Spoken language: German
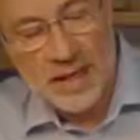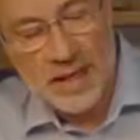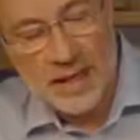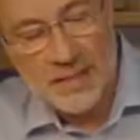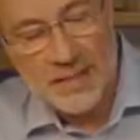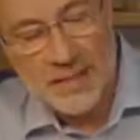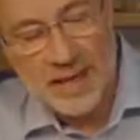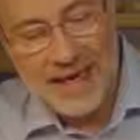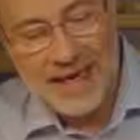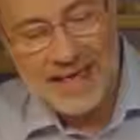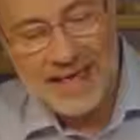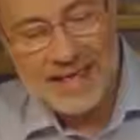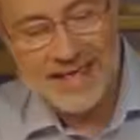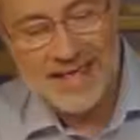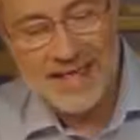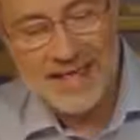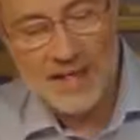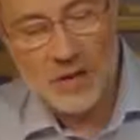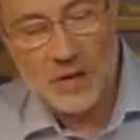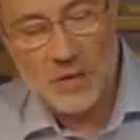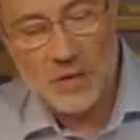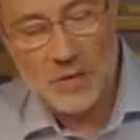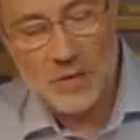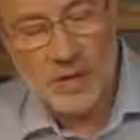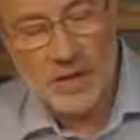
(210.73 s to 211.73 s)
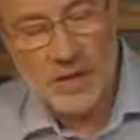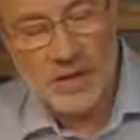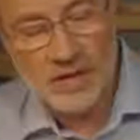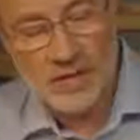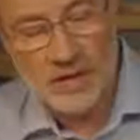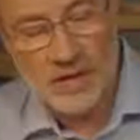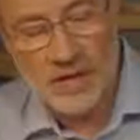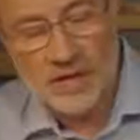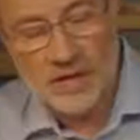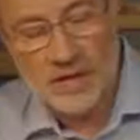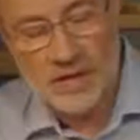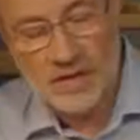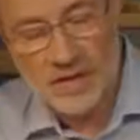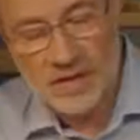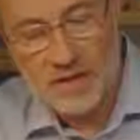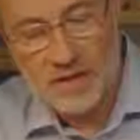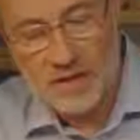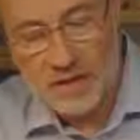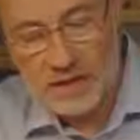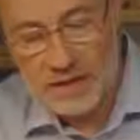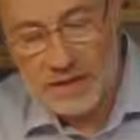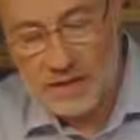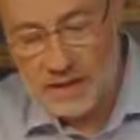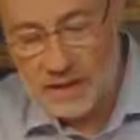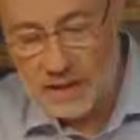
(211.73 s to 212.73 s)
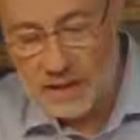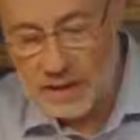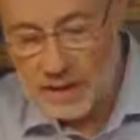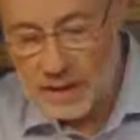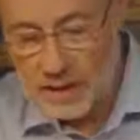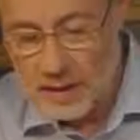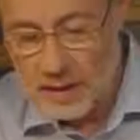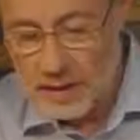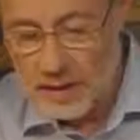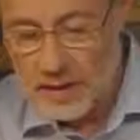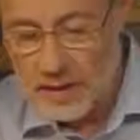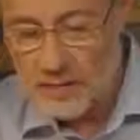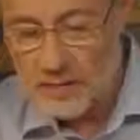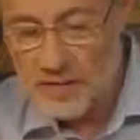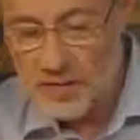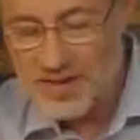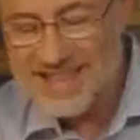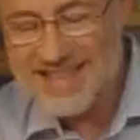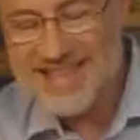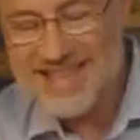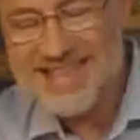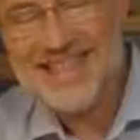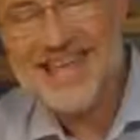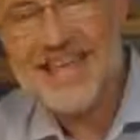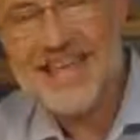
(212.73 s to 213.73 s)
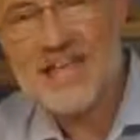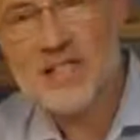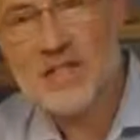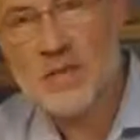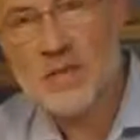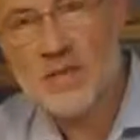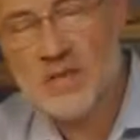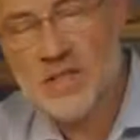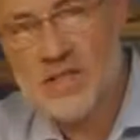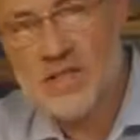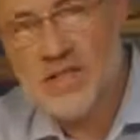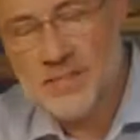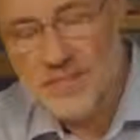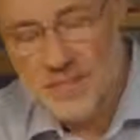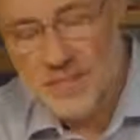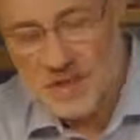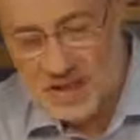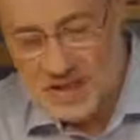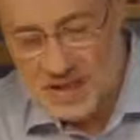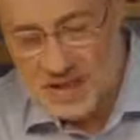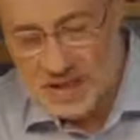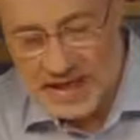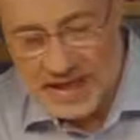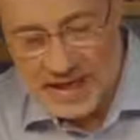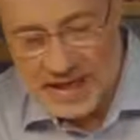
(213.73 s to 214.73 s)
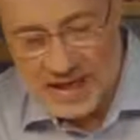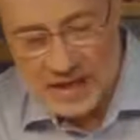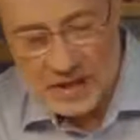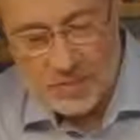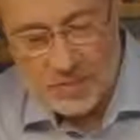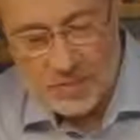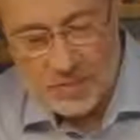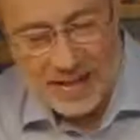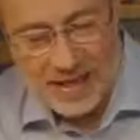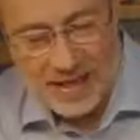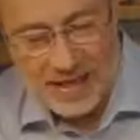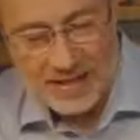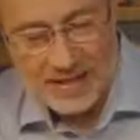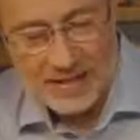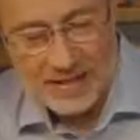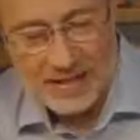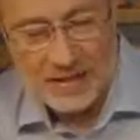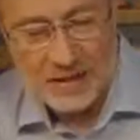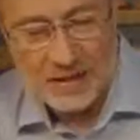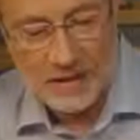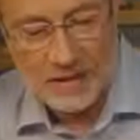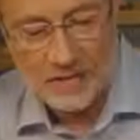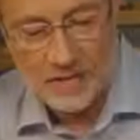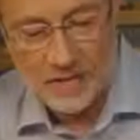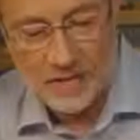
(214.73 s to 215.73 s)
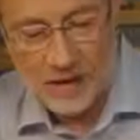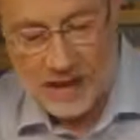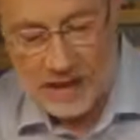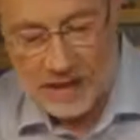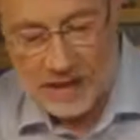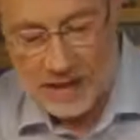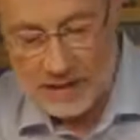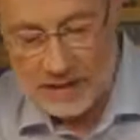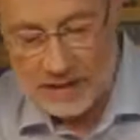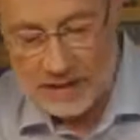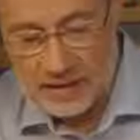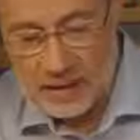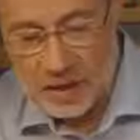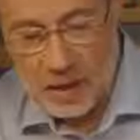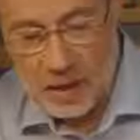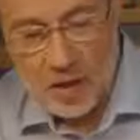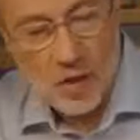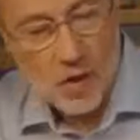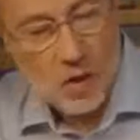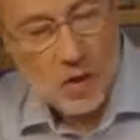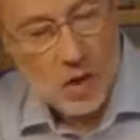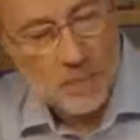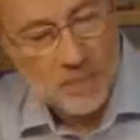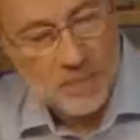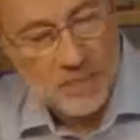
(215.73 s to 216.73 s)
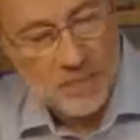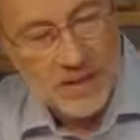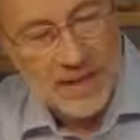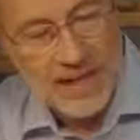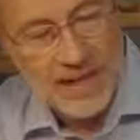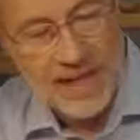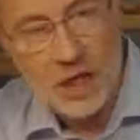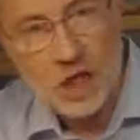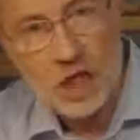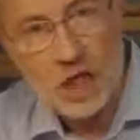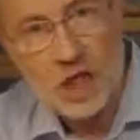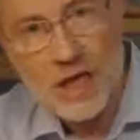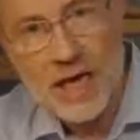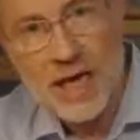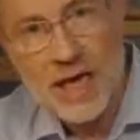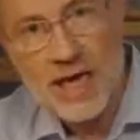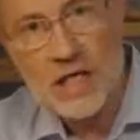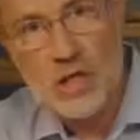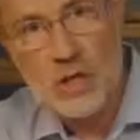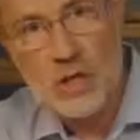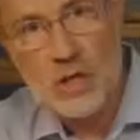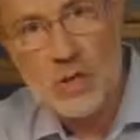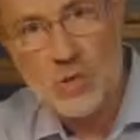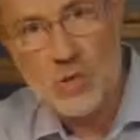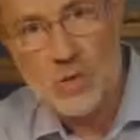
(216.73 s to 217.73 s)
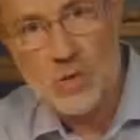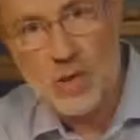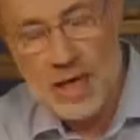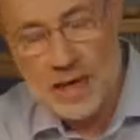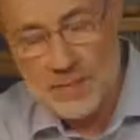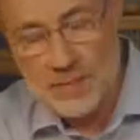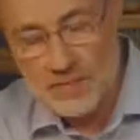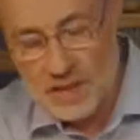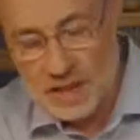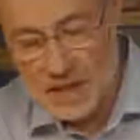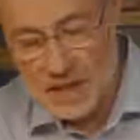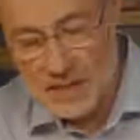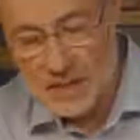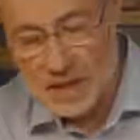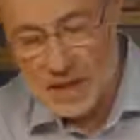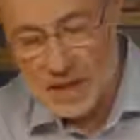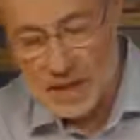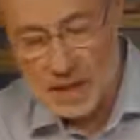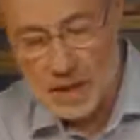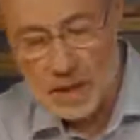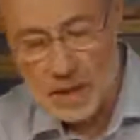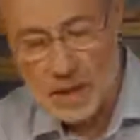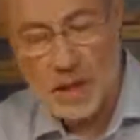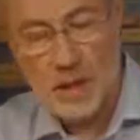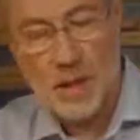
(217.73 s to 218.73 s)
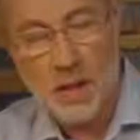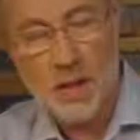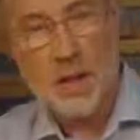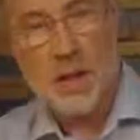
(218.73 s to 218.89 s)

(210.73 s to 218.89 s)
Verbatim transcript: am 18. Juli 2016. Hier wurden 76 Experten gefragt, ob die Erscheinungen am Himmel